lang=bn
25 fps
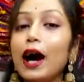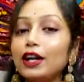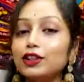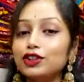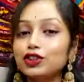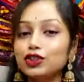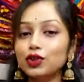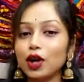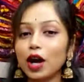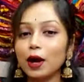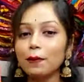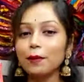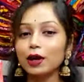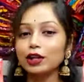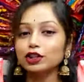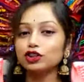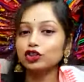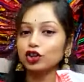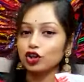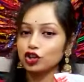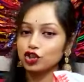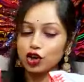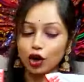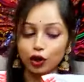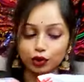মাত্র আর মাত্র
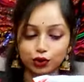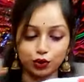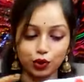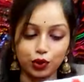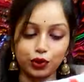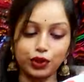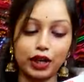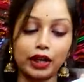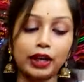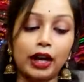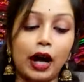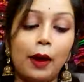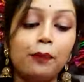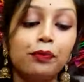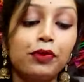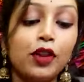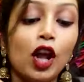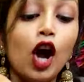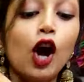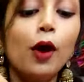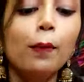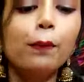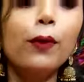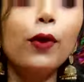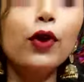সত্তর টাকা
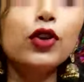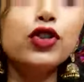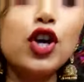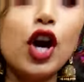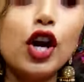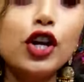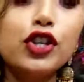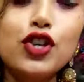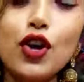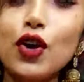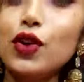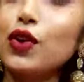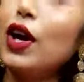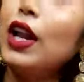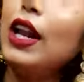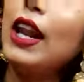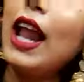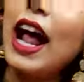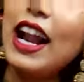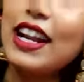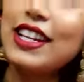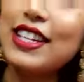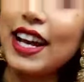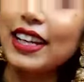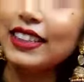পুজোর জন্য
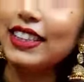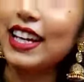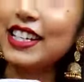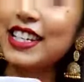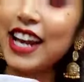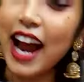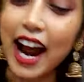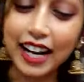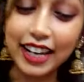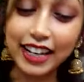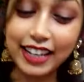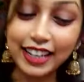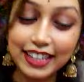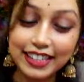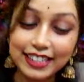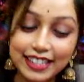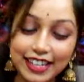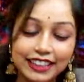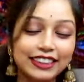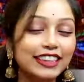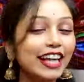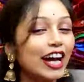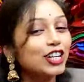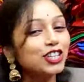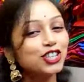লাল সাদা শাড়ি কিনছেন
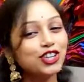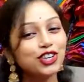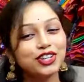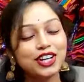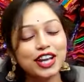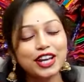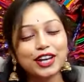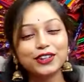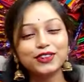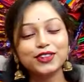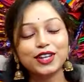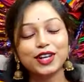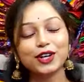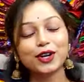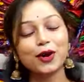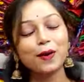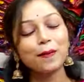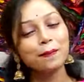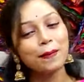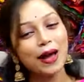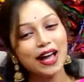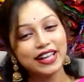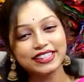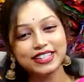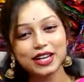তার সঙ্গে কিন্তু এরকম
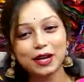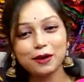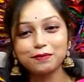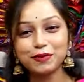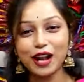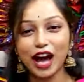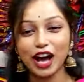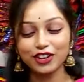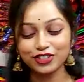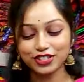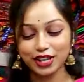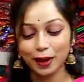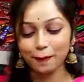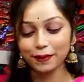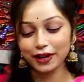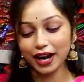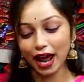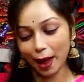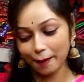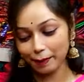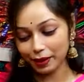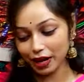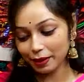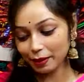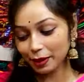ম্যাচিং ব্লাউজ আপনারা
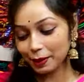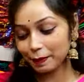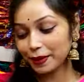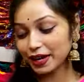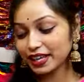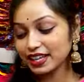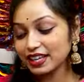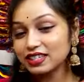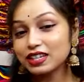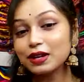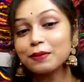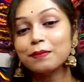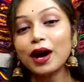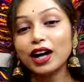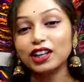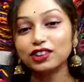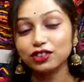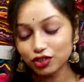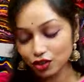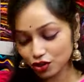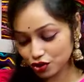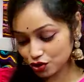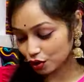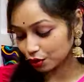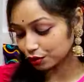অ্যাভেলেবেল পেয়ে যাচ্ছেন মাত্র
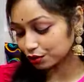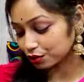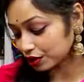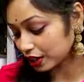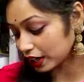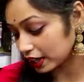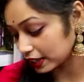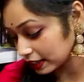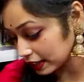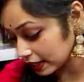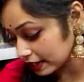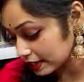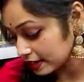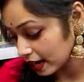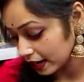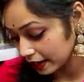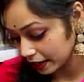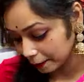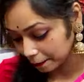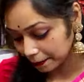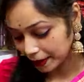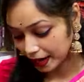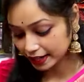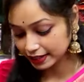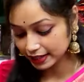সত্তর টাকা থেকে
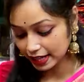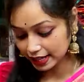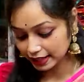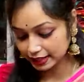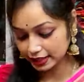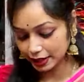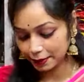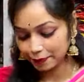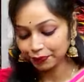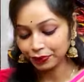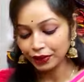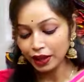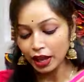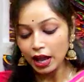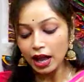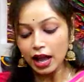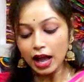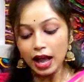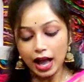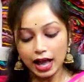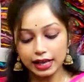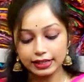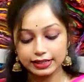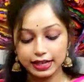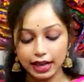স্টার্টিং প্রাইস আছে
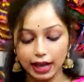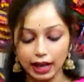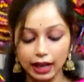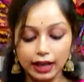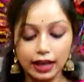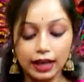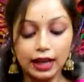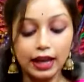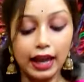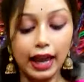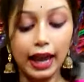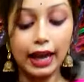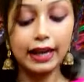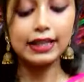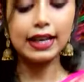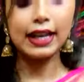আচ্ছা এই